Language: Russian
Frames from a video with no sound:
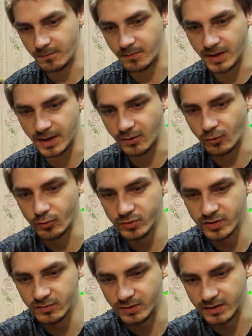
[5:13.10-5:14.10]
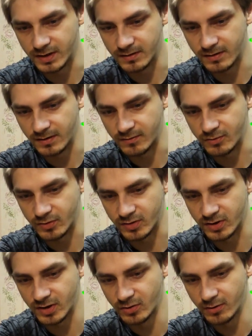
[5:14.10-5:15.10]
Перекусывать и все
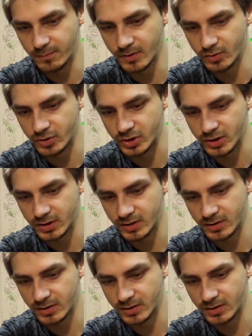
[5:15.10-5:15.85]
остальное прочее.